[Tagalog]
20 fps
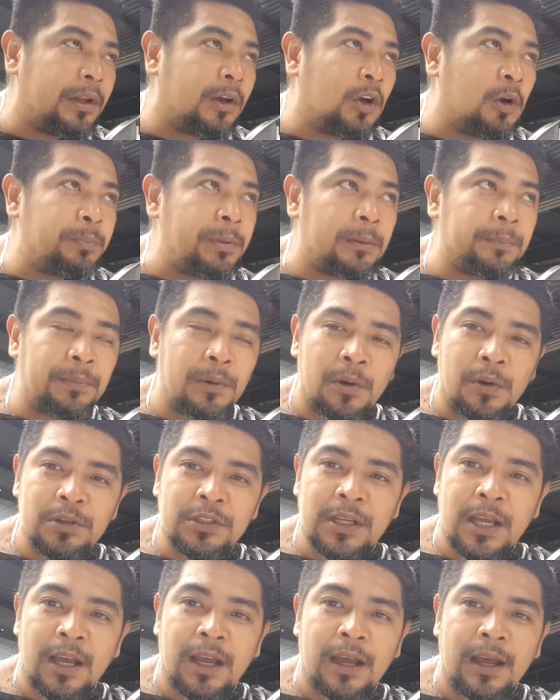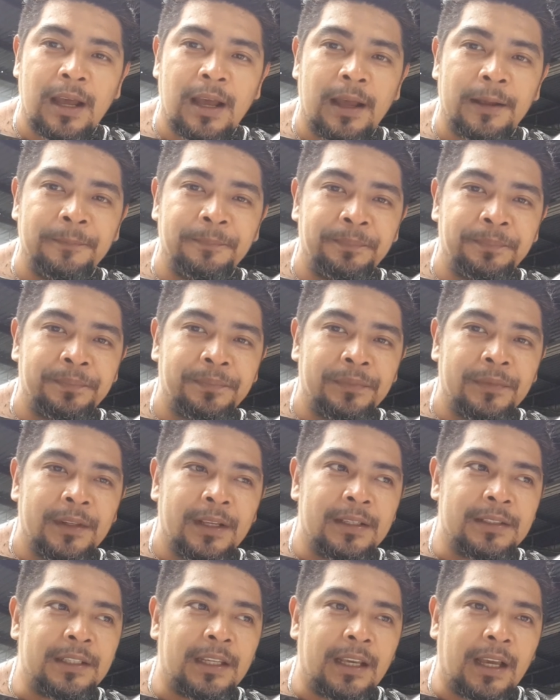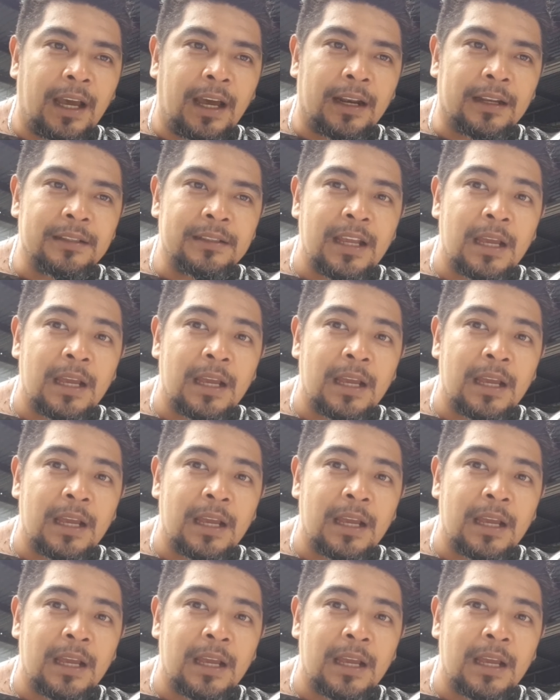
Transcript: naggupit po ako sa CR.